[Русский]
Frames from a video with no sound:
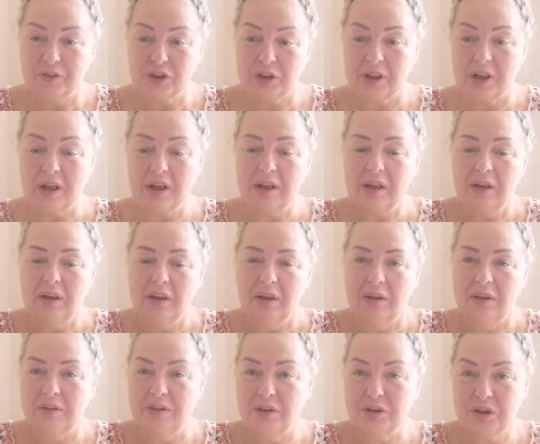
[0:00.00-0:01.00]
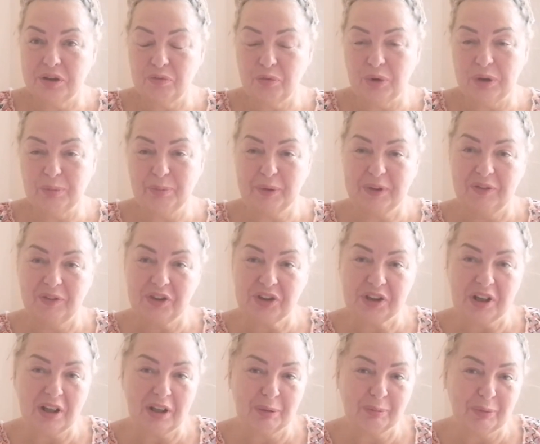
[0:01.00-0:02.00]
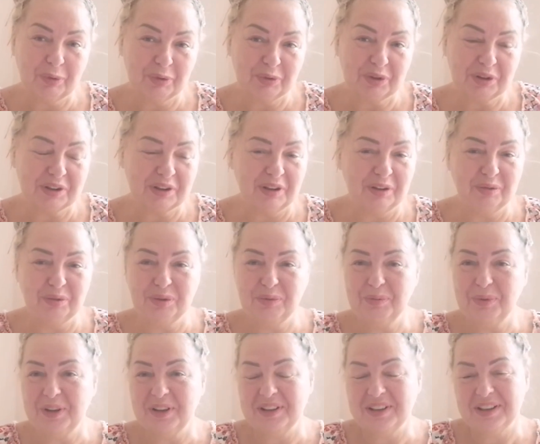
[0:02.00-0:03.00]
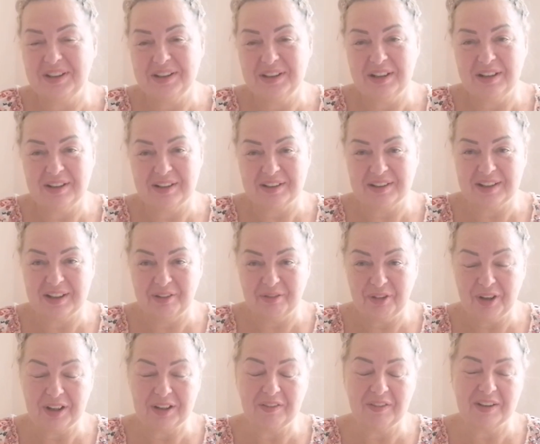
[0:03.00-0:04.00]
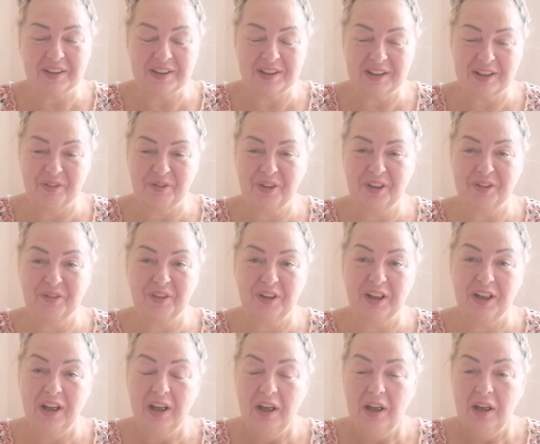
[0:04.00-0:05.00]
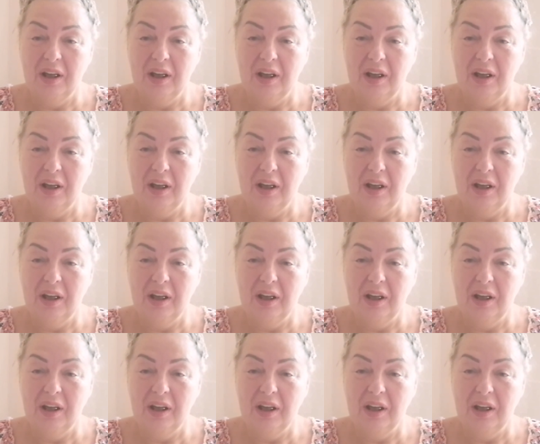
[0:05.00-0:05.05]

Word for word: Вчера ничего не предвещало. Мы вот с Людмилой сидели, разговаривали, разговаривали.